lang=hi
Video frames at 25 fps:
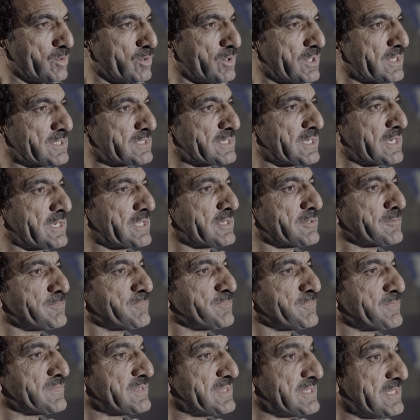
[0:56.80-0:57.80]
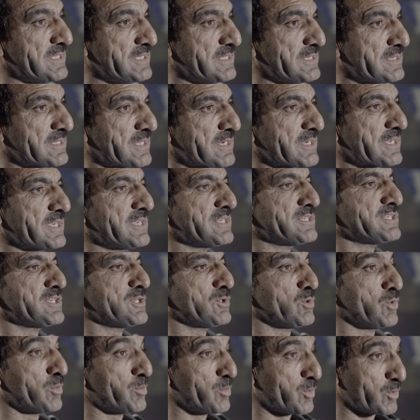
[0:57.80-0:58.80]
2003 तक
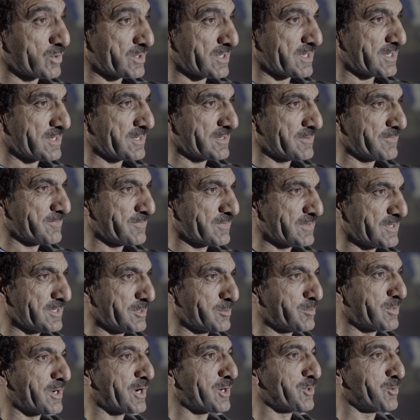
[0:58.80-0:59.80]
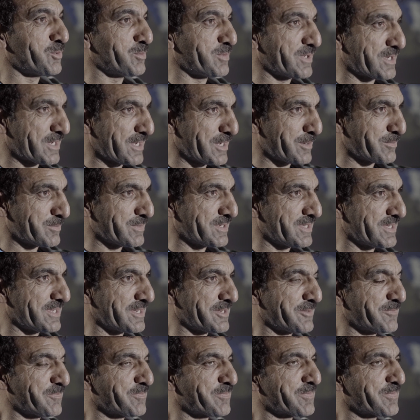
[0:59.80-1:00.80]
एज ए लो पोटर इन पहाड़ों में काम किया